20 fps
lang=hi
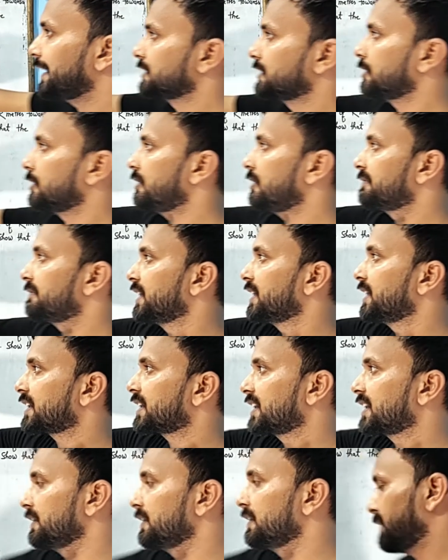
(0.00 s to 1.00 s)
हाइट ऑफ द
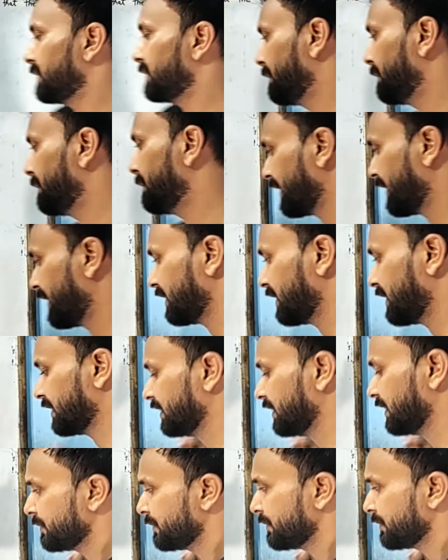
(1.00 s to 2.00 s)
क्लिप अब बेटा कह रहे
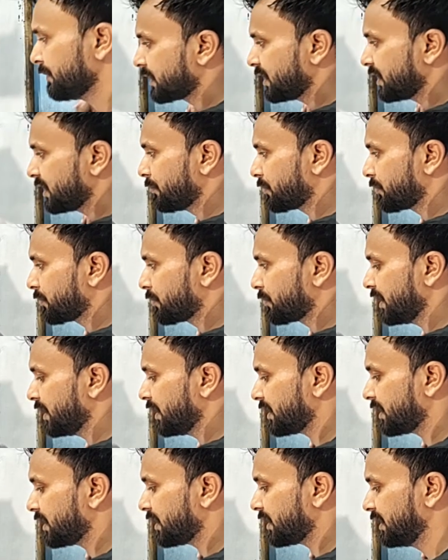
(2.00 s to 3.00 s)
हैं कि हमको ये
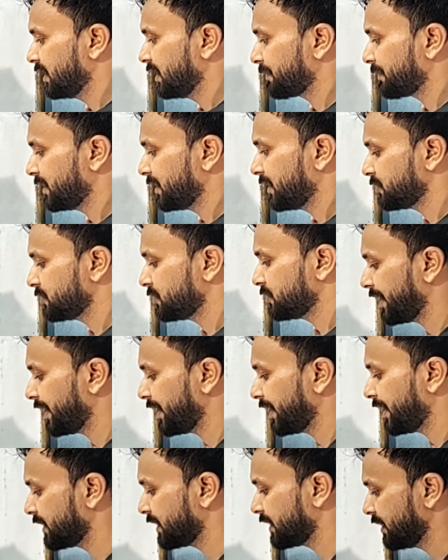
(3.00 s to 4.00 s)
क्लिप की जो हाइट
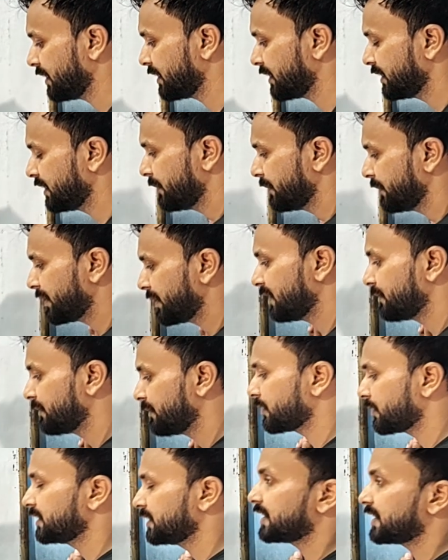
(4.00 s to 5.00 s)
है ना बेटा
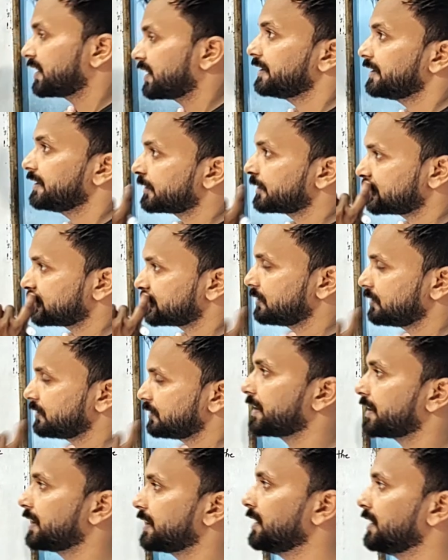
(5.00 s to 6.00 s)
हमको ये दिखानी है कितनी हो
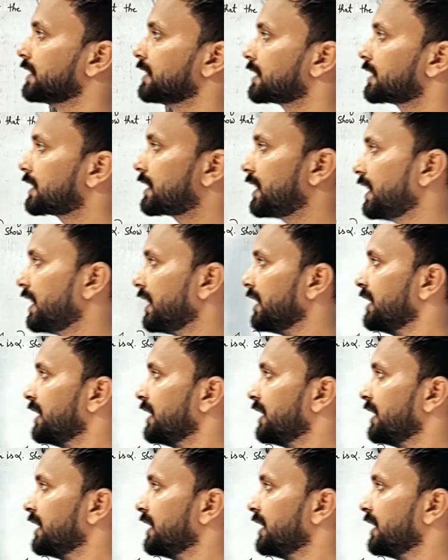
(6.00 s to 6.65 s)
जाएगी कि